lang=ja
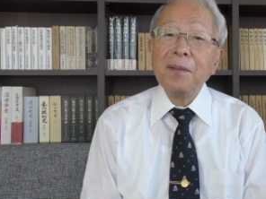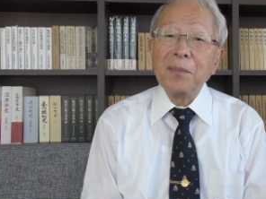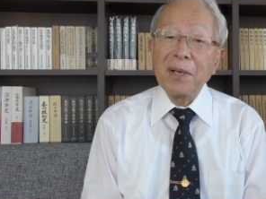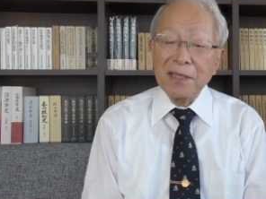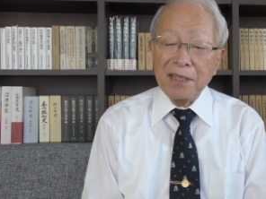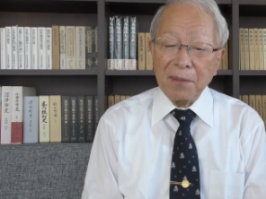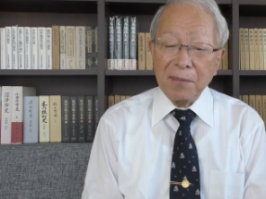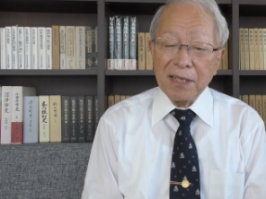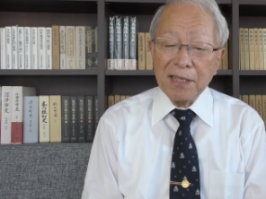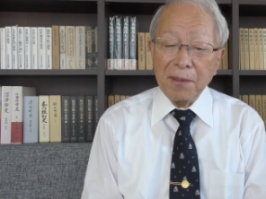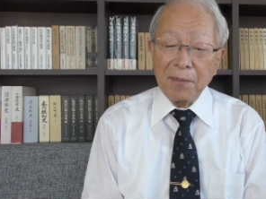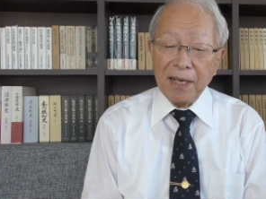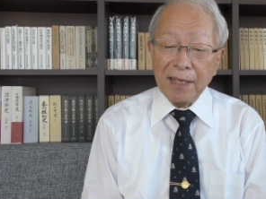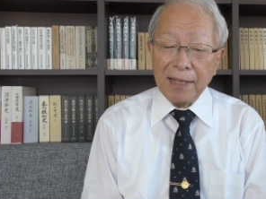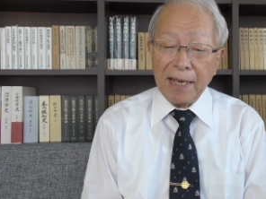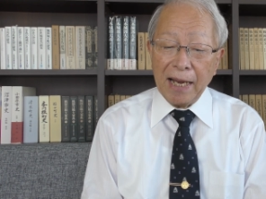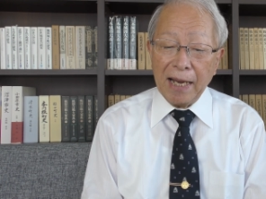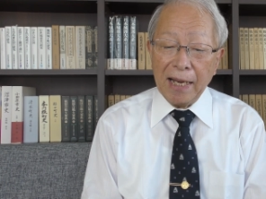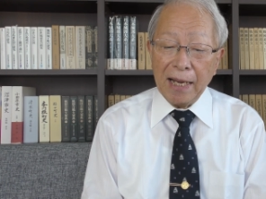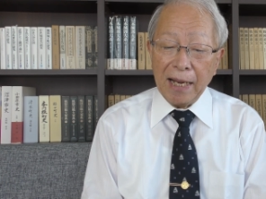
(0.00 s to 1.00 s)
さまざ、ま
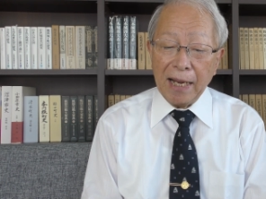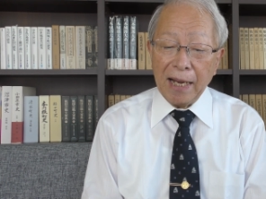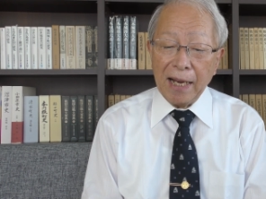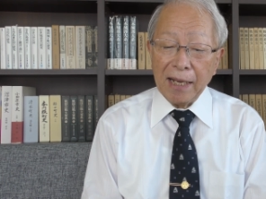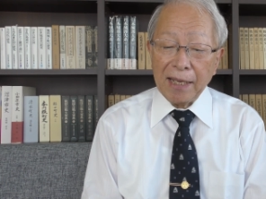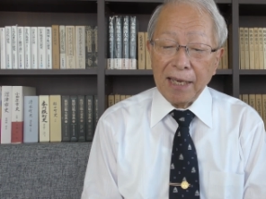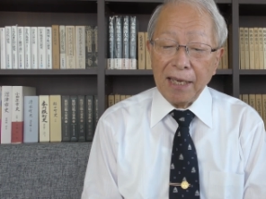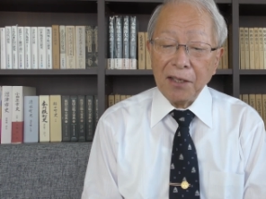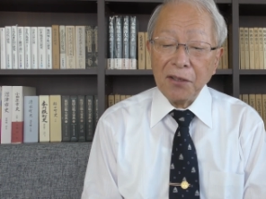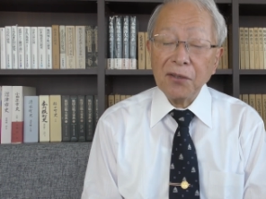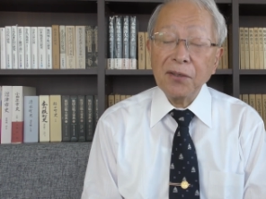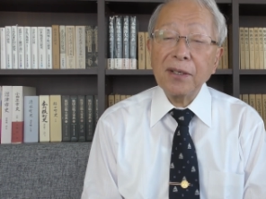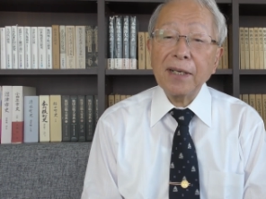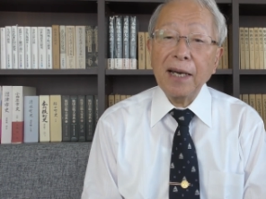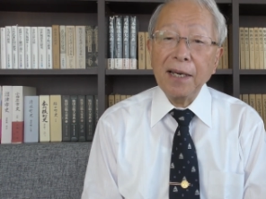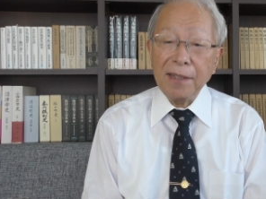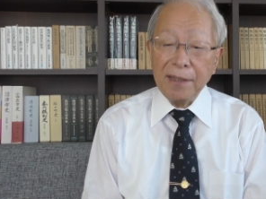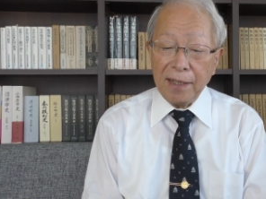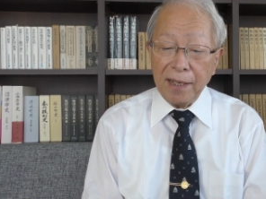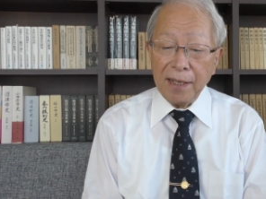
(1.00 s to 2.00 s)
な研究
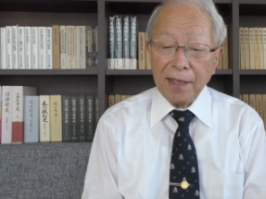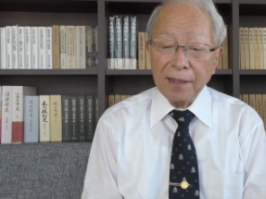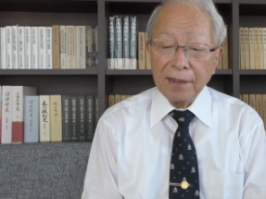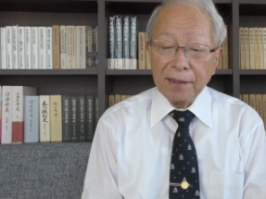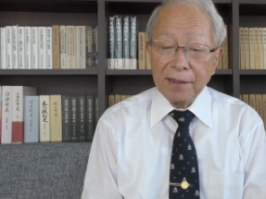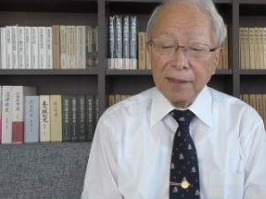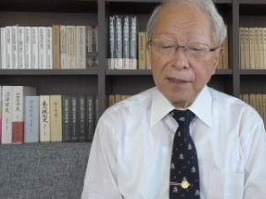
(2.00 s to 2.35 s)
会で